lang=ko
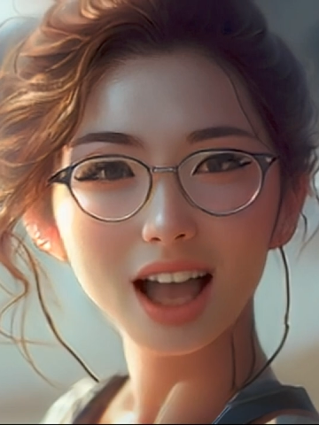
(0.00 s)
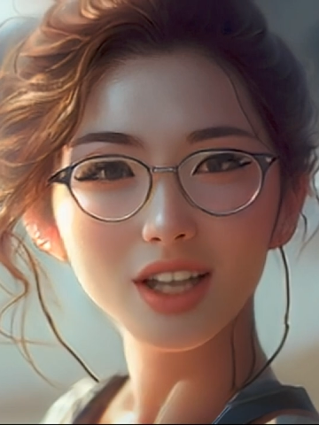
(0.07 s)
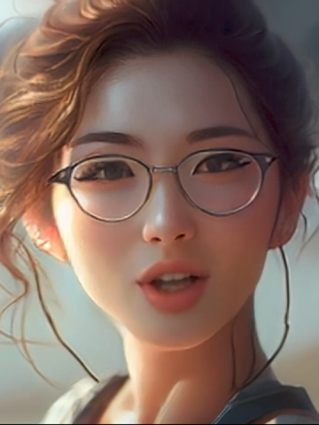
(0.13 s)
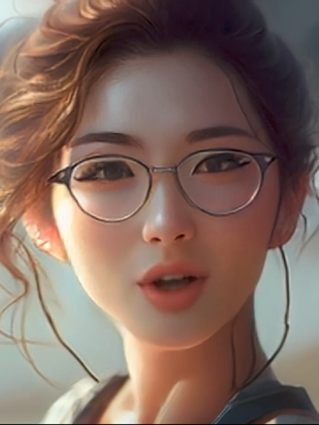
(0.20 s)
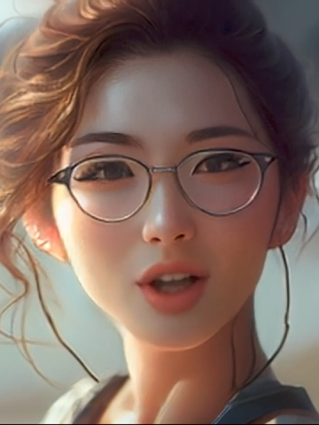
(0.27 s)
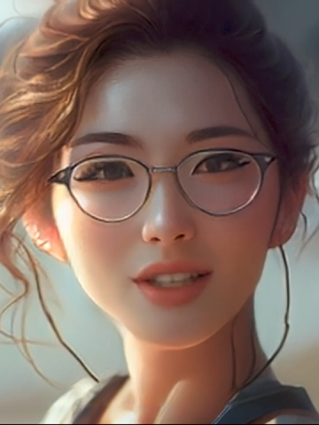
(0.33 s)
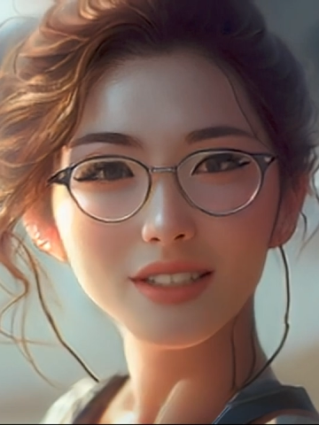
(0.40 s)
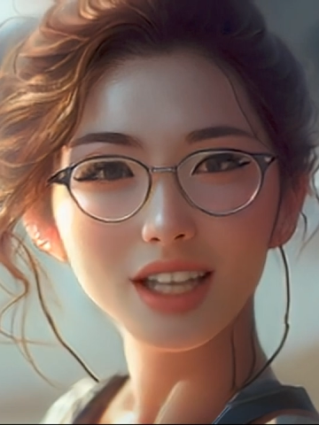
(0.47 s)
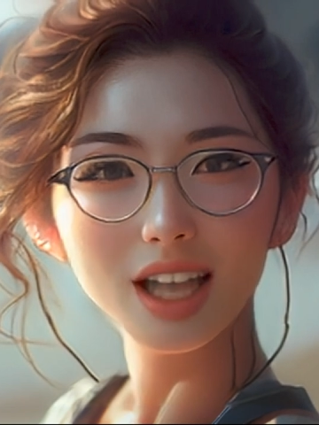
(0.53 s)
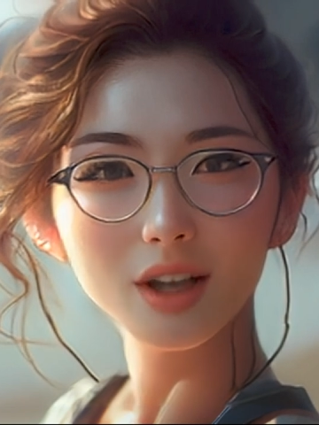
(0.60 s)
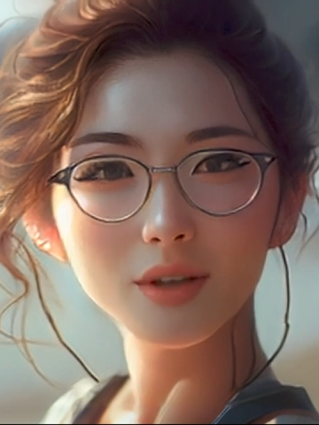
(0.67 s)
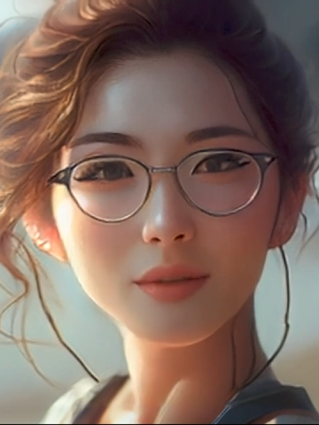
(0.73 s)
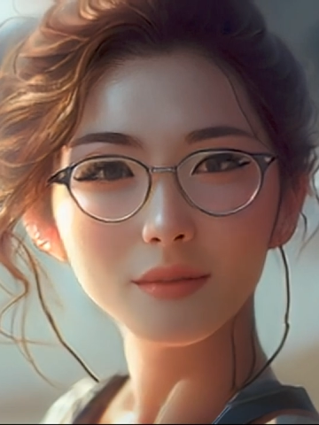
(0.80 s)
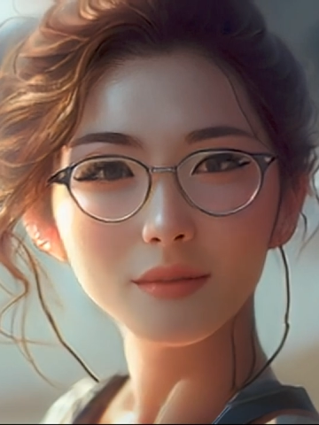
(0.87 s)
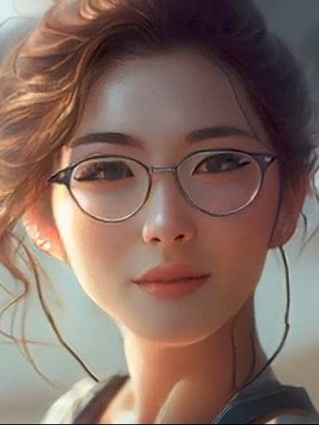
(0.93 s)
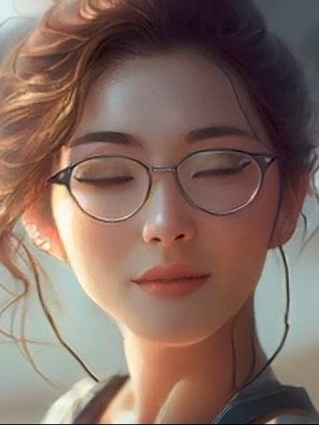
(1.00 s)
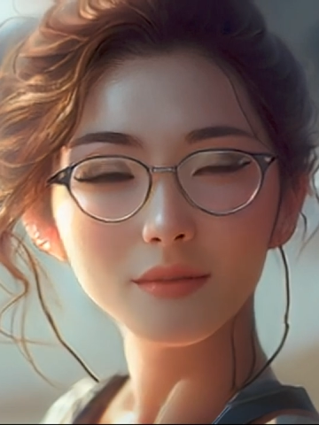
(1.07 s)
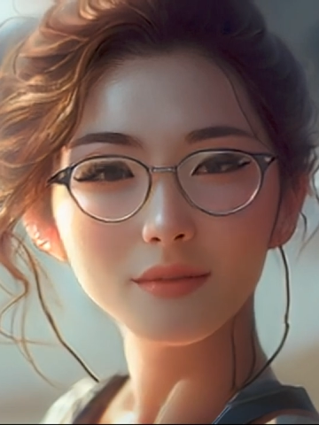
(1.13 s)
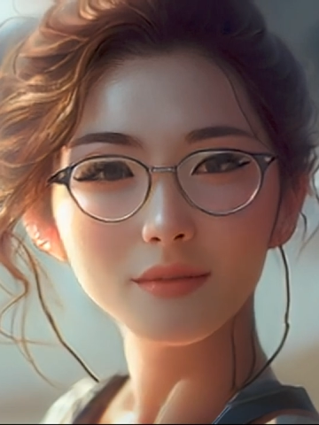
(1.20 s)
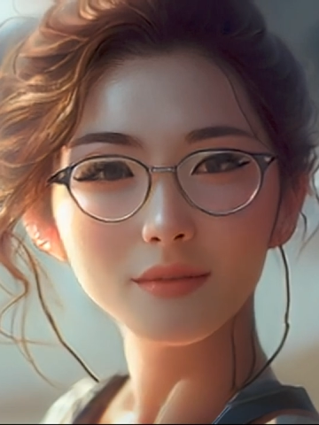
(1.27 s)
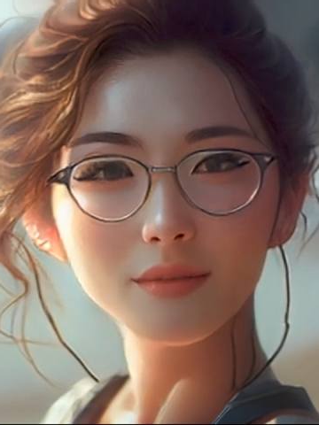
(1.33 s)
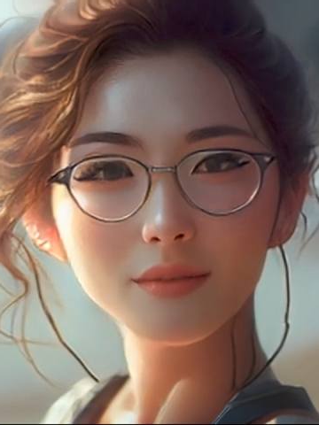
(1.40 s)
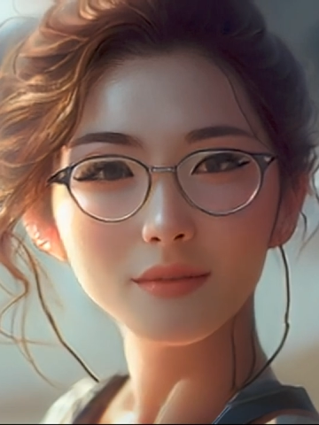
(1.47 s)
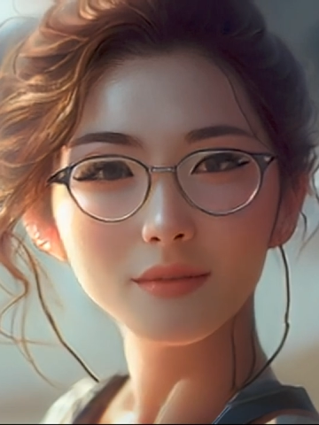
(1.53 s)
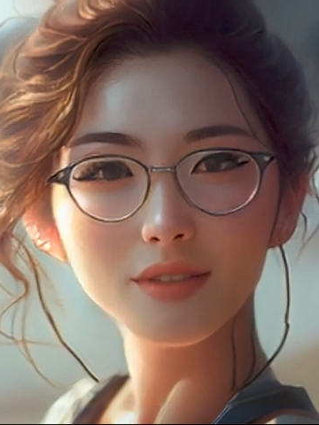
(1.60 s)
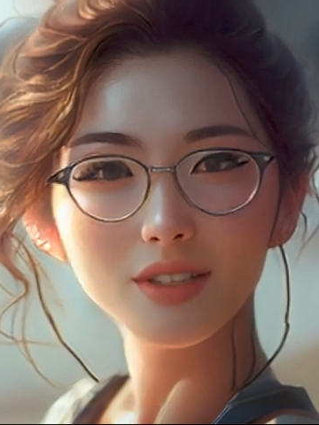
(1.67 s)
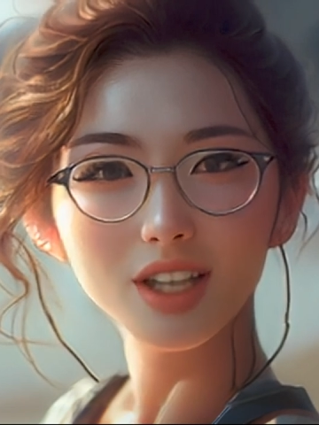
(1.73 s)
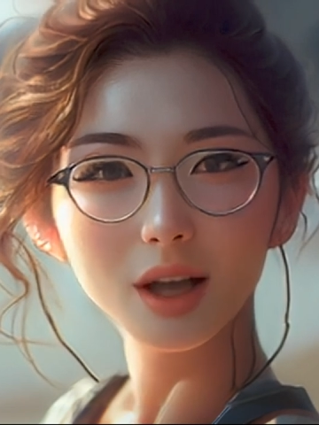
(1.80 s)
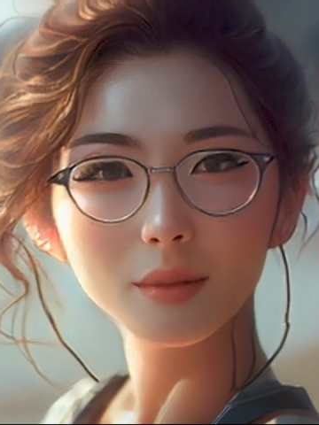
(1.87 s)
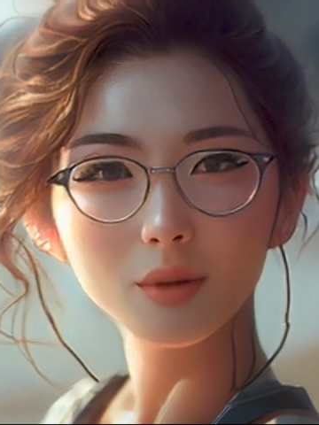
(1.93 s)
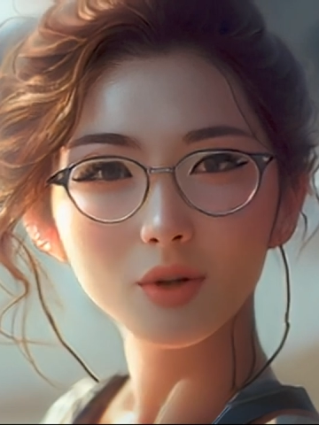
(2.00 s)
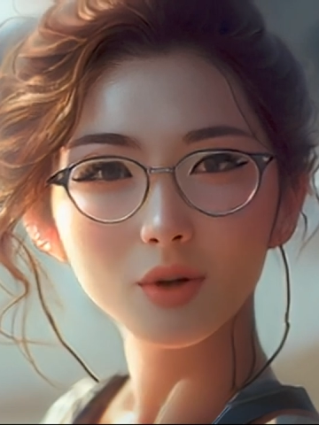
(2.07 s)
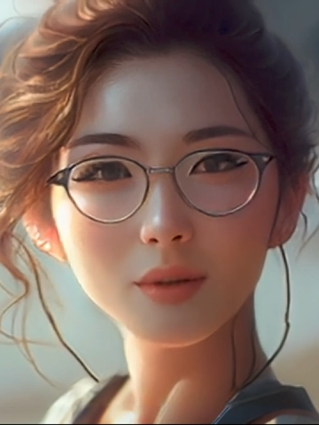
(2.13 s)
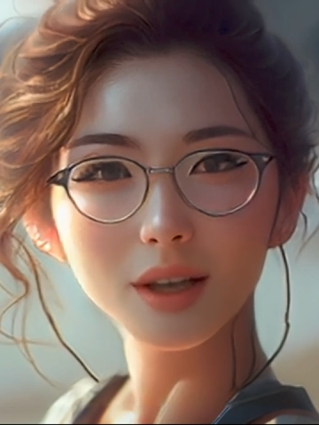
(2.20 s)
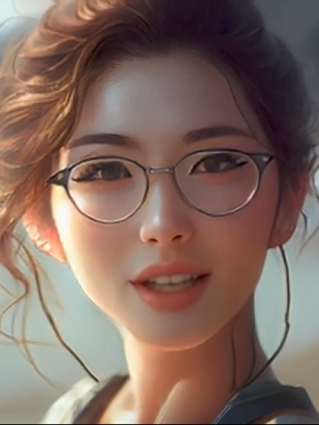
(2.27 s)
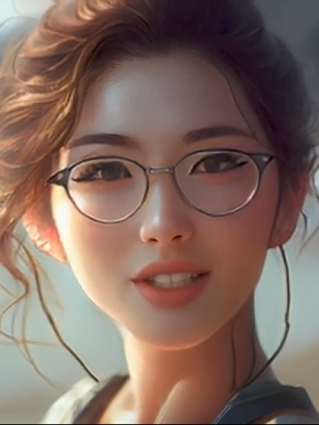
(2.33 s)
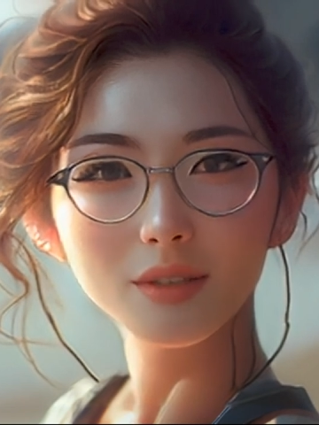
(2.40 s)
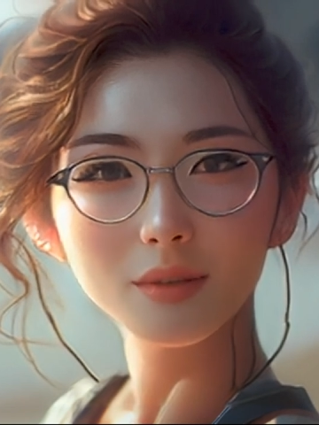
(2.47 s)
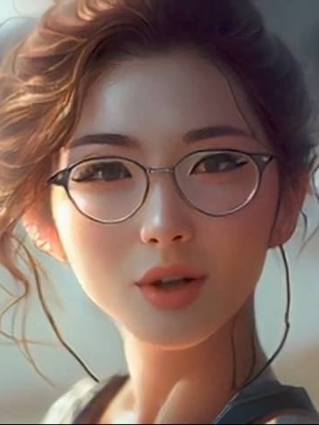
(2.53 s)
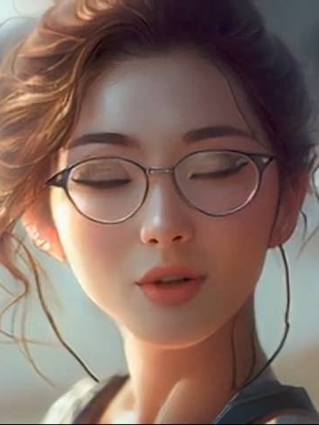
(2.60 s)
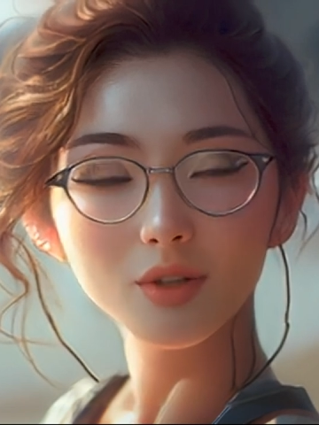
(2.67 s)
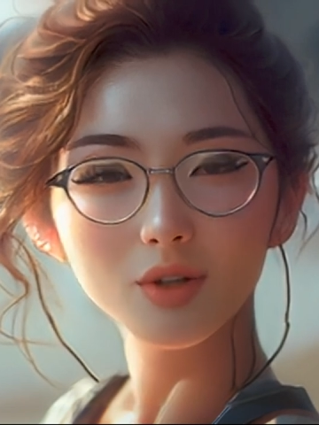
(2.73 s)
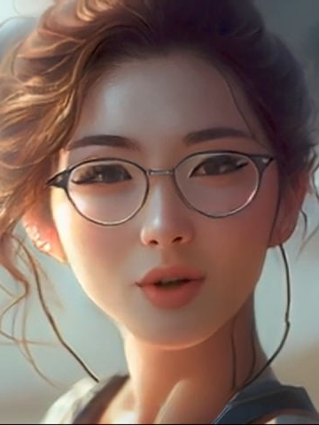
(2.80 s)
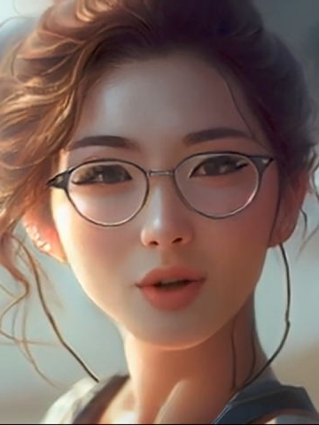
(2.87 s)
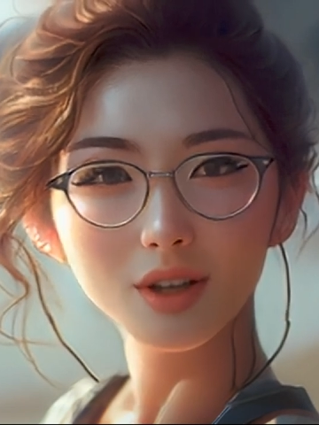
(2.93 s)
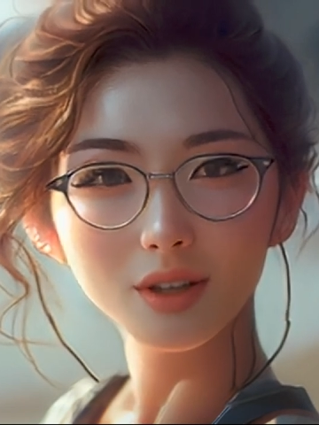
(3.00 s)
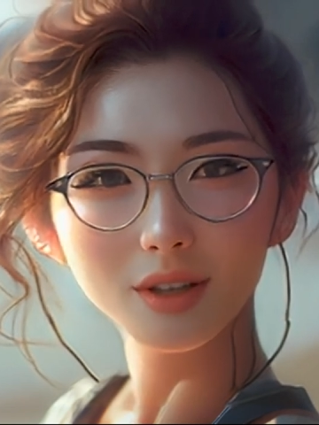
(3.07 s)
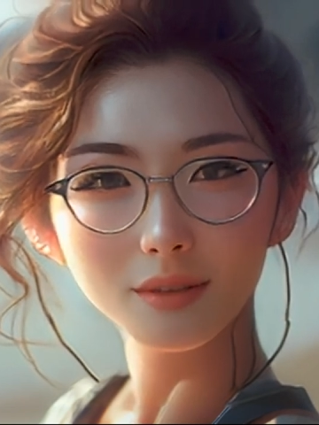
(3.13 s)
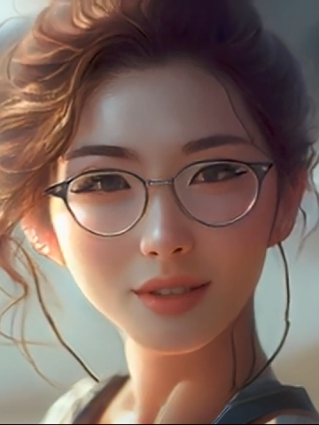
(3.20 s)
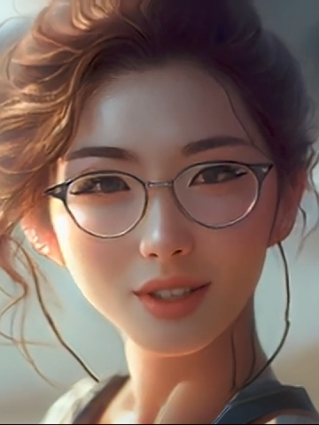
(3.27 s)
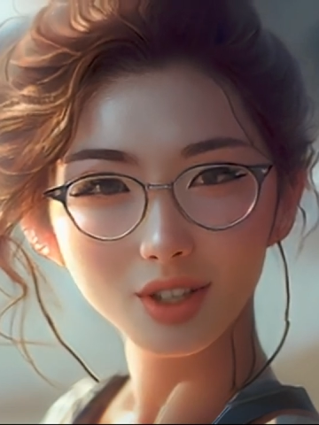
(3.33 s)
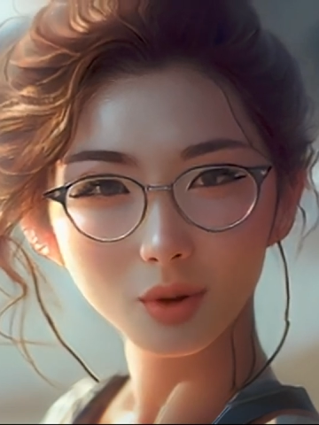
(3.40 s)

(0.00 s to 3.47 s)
안녕하세요. 대부도 맛집 명소를